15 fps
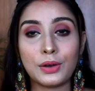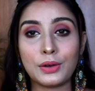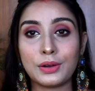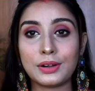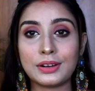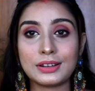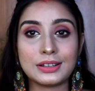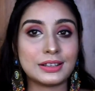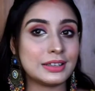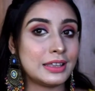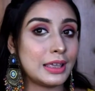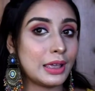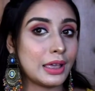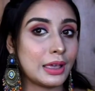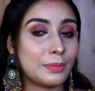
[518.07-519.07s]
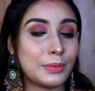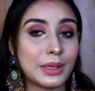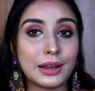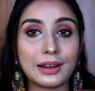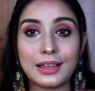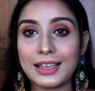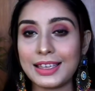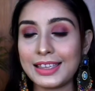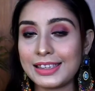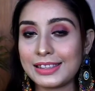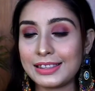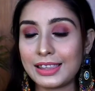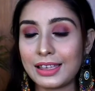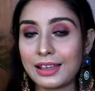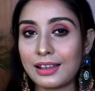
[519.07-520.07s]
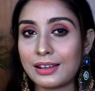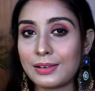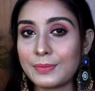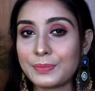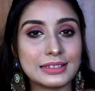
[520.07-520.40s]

और ये है मेरा ईद का